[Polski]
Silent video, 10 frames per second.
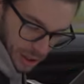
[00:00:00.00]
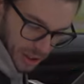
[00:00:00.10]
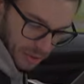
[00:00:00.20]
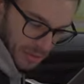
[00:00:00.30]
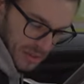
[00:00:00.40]

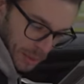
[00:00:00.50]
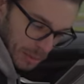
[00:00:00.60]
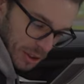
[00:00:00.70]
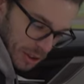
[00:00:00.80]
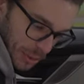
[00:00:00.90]
chciałbym
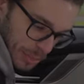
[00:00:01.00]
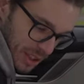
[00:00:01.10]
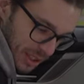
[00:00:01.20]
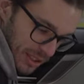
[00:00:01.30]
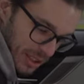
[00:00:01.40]
wspomnieć o
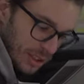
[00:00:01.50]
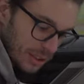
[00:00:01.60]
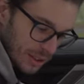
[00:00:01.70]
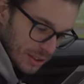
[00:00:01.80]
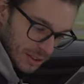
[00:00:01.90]
tapicerce.
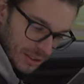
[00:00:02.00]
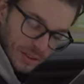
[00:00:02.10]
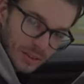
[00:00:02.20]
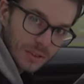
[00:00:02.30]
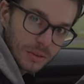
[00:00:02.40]
Jest
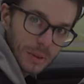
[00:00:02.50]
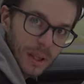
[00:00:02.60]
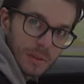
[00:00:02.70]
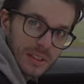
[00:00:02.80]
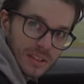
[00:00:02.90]
to
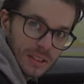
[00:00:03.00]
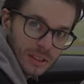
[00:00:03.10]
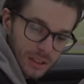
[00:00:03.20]
skóra Windsor,